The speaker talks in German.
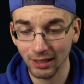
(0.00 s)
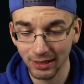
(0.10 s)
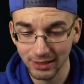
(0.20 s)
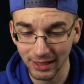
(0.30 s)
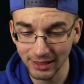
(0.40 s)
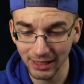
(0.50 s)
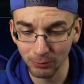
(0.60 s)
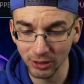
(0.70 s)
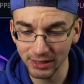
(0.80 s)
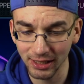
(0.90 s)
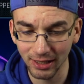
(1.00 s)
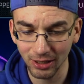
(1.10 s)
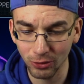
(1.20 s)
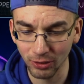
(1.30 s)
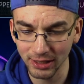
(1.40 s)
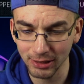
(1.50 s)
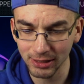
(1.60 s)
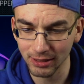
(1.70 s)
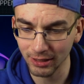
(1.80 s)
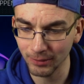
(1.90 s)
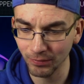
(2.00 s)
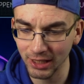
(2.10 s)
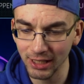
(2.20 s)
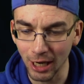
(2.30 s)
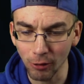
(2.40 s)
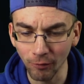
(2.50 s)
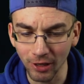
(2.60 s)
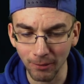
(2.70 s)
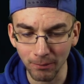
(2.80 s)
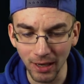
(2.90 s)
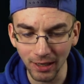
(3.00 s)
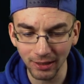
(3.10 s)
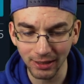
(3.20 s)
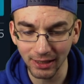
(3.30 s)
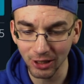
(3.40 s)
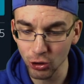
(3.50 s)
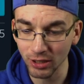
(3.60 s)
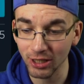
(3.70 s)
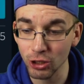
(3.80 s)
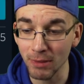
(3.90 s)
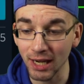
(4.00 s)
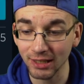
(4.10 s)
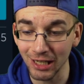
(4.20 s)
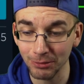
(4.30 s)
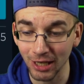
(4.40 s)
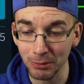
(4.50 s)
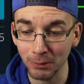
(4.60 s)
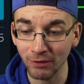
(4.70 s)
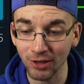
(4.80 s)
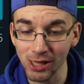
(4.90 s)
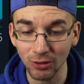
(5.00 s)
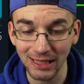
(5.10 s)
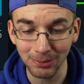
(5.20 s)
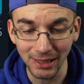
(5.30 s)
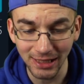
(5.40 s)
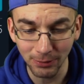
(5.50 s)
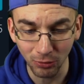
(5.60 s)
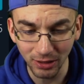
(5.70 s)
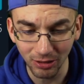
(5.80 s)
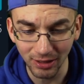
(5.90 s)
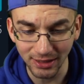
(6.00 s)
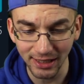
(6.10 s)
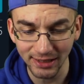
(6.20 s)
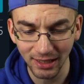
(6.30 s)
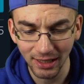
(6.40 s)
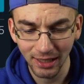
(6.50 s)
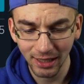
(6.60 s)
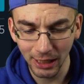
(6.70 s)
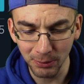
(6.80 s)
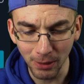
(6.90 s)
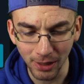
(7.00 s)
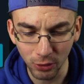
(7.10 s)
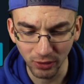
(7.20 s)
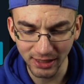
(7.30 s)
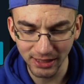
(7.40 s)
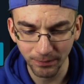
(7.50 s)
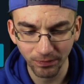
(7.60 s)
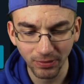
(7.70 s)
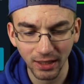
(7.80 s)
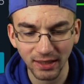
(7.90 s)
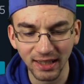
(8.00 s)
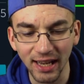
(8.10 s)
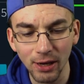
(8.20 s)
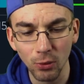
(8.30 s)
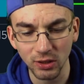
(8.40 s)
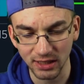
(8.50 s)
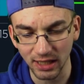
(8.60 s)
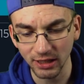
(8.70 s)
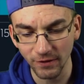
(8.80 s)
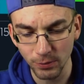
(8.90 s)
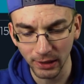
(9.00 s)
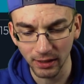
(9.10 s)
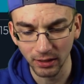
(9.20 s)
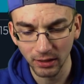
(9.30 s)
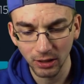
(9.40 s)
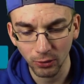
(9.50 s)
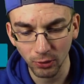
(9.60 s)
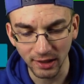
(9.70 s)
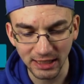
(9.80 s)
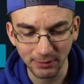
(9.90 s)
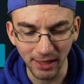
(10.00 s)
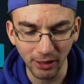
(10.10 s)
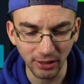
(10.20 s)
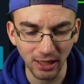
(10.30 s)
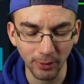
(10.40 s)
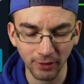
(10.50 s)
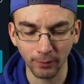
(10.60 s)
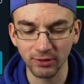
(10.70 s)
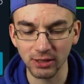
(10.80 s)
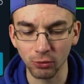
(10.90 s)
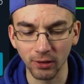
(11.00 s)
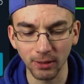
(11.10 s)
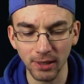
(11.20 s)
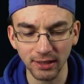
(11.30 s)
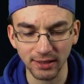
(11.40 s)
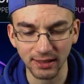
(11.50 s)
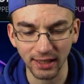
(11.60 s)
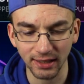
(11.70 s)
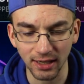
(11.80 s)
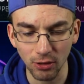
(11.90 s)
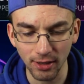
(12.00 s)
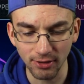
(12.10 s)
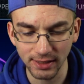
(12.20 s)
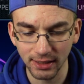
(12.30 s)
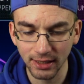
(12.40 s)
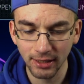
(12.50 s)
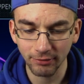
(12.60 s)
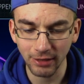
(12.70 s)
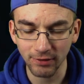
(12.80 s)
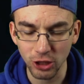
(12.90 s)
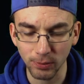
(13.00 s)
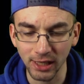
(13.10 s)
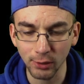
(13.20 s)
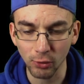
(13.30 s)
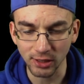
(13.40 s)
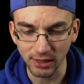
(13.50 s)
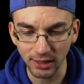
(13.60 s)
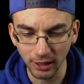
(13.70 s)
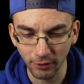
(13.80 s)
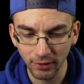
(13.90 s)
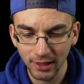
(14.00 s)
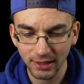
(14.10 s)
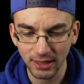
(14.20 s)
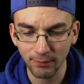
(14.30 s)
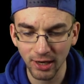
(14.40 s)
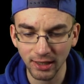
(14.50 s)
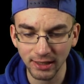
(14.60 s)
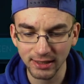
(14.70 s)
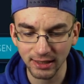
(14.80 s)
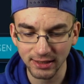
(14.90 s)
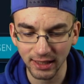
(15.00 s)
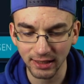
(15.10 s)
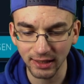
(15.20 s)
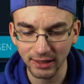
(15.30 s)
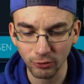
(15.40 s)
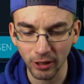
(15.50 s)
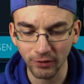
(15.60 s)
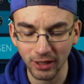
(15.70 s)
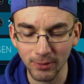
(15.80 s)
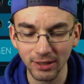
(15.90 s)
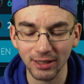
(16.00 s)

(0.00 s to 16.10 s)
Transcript: Das heißt, ich muss hier kurz ähm, die Aufgaben machen, die ich schon gemacht habe, aber mir fehlen noch 20 Punkte. Und das heißt, ich mache mal kurz drei versus Angriffsspiele oder zwei und dann habe ich 15 Tore gemacht. Das reicht ja auch aus. Auf jeden Fall spiele ich versus Angriff. Das haben wir ja in letzter Zeit nicht so häufig gemacht.